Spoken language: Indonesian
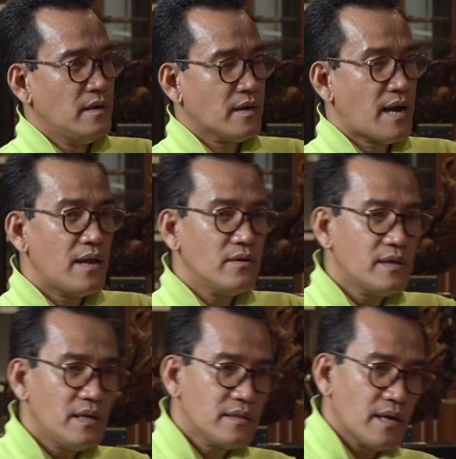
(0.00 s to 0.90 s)
Kalau
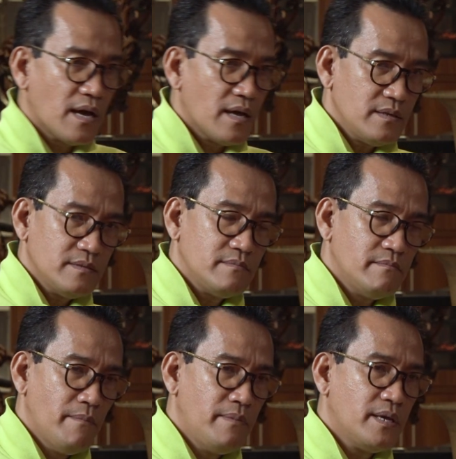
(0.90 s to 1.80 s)
kita
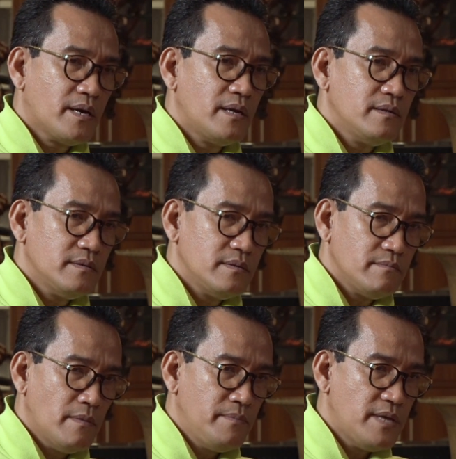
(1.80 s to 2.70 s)
memberikan
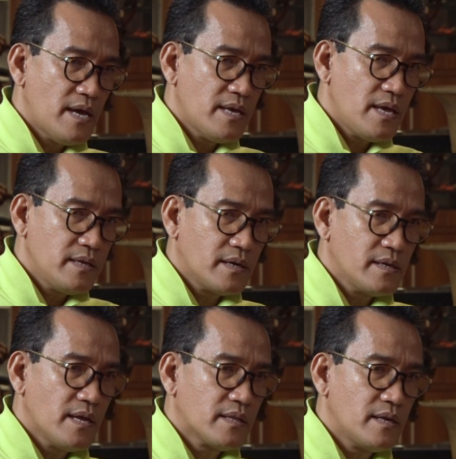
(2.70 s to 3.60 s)
membiayai
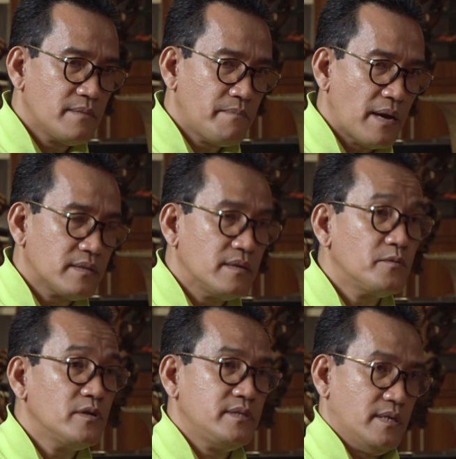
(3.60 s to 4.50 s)
kegiatan partai
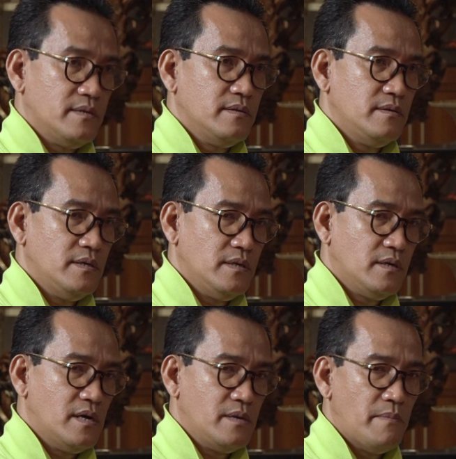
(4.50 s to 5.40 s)
politik,
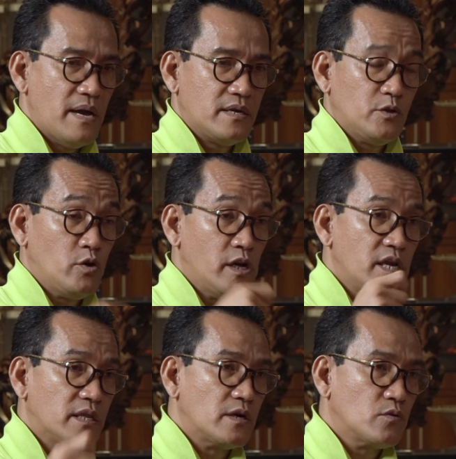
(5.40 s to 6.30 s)
ke, baik itu
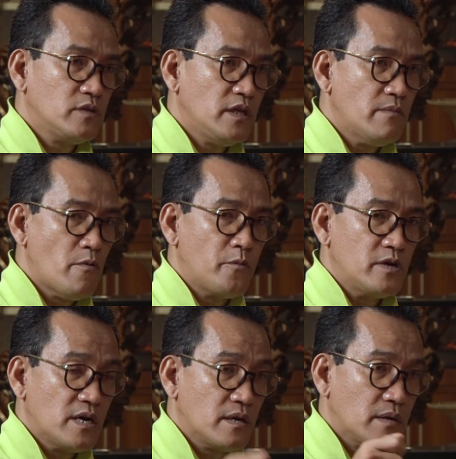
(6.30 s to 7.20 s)
kegiatan rutinnya maupun
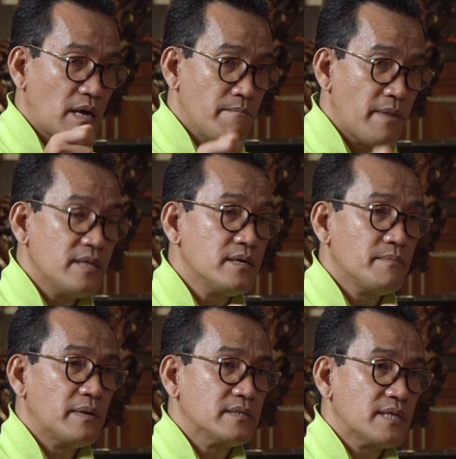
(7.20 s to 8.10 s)
dia
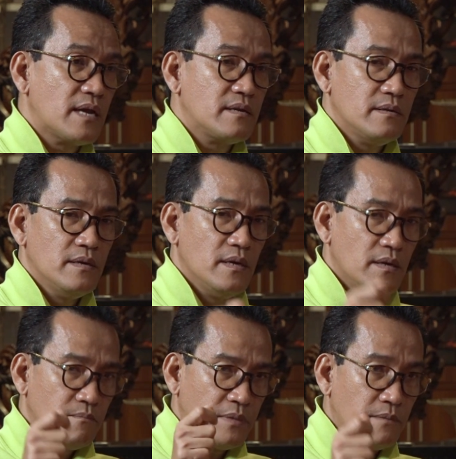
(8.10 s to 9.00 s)
kampanye pada saat
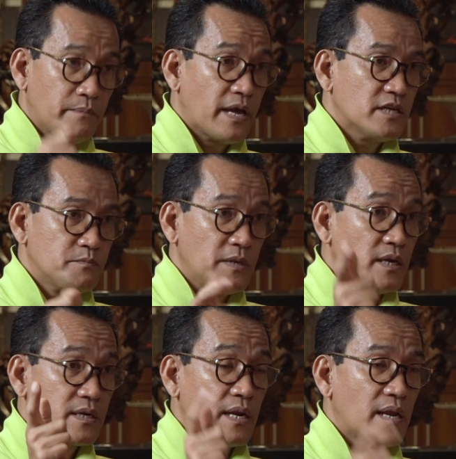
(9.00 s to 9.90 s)
pilpres,
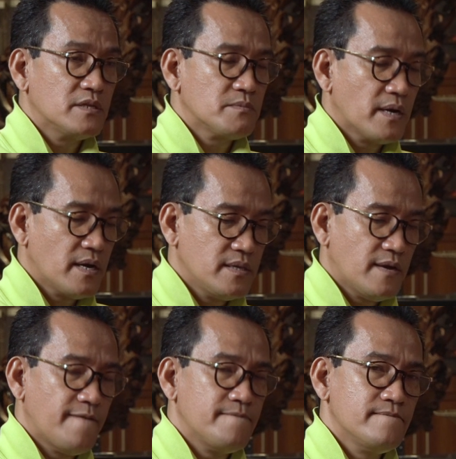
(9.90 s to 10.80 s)
pilek dan lain
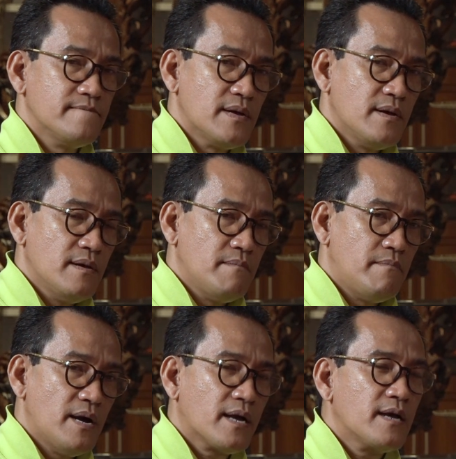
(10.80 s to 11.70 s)
sebagainya,
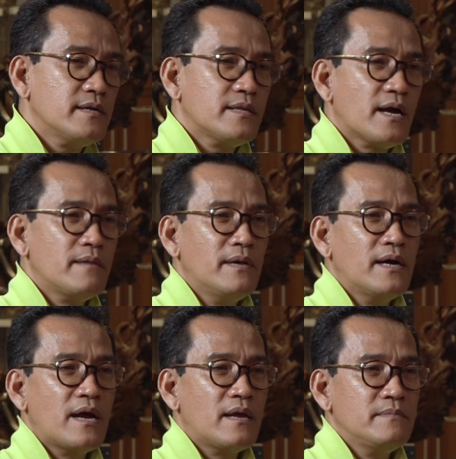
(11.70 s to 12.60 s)
maka kita akan
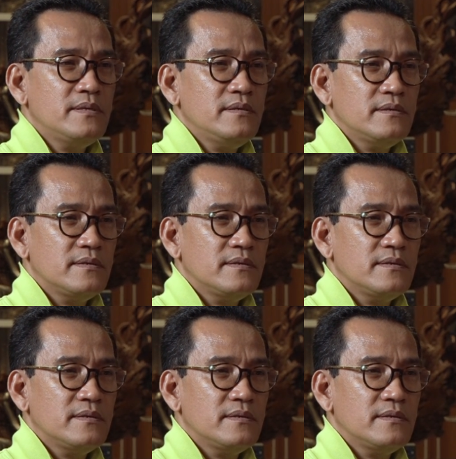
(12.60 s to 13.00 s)
menggarami